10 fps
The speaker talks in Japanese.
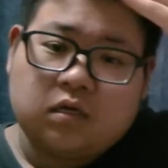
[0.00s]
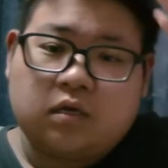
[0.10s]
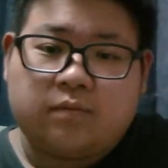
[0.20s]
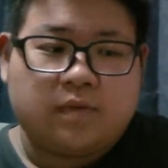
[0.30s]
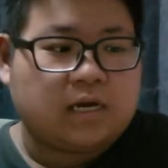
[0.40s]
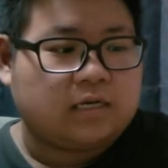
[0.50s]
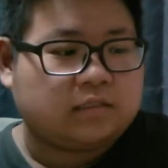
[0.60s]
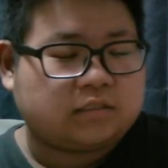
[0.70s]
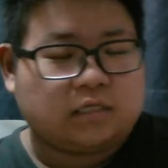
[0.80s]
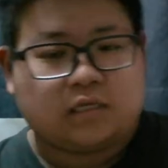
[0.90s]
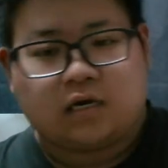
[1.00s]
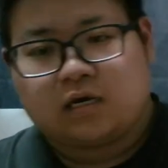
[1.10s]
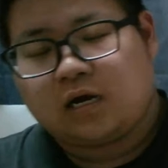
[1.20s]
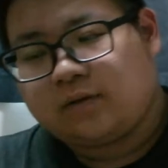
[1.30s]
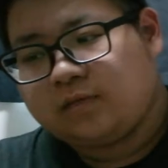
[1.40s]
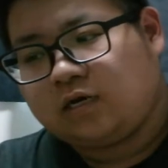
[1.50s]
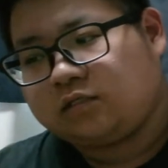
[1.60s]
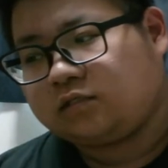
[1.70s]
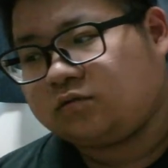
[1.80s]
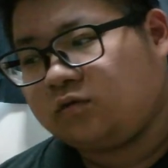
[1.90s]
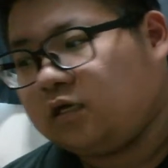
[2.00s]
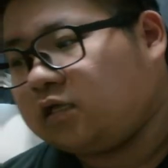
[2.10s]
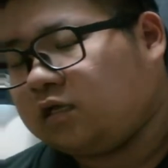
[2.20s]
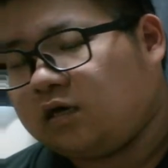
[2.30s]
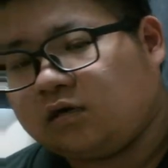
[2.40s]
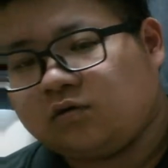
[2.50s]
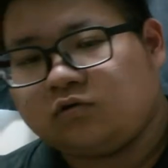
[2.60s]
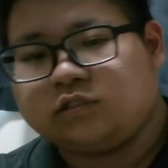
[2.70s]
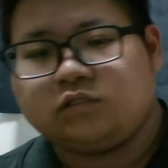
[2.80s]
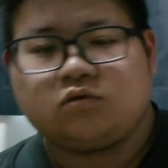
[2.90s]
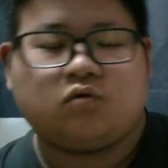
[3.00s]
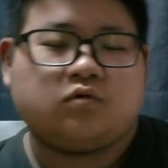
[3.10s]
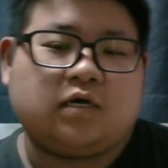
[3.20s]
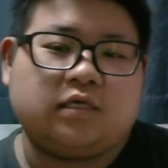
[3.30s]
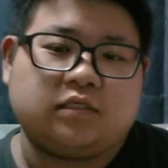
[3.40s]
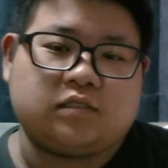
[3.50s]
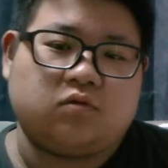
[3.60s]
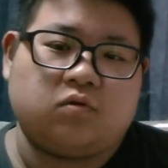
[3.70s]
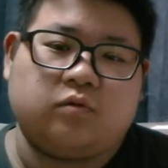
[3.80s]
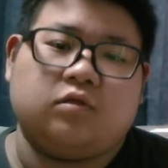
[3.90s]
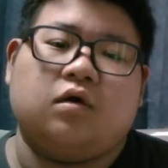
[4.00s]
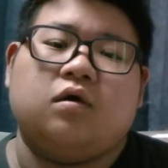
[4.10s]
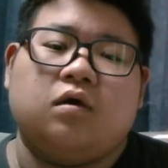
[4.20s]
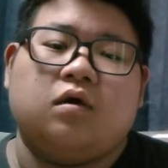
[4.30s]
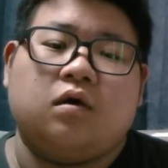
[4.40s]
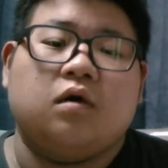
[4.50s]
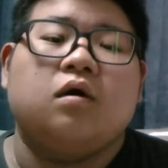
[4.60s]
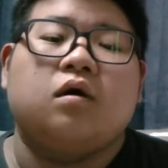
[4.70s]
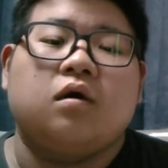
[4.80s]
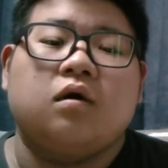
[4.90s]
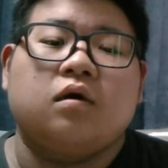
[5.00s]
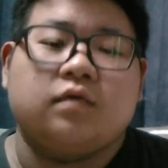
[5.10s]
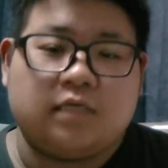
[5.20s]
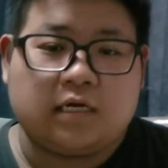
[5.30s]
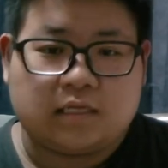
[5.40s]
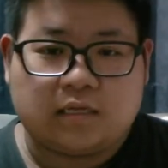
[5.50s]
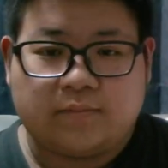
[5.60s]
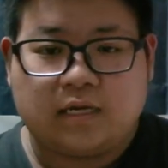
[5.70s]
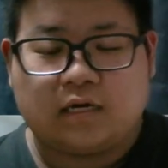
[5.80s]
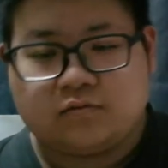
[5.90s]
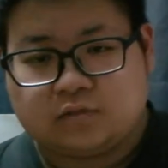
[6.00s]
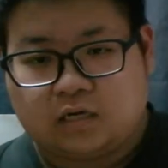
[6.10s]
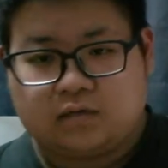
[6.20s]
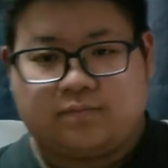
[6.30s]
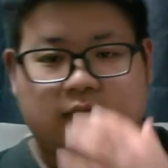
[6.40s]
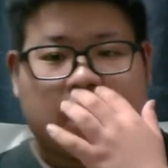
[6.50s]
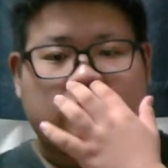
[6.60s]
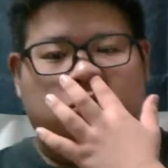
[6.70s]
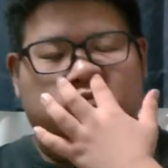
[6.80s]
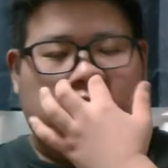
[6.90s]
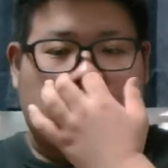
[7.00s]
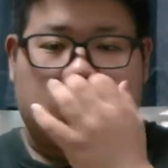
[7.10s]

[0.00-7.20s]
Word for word: メガネつけたら鏡反射するのは嫌だな個人情報とか下手したら乗るもんなやだな、メガネうざ。メガネうざ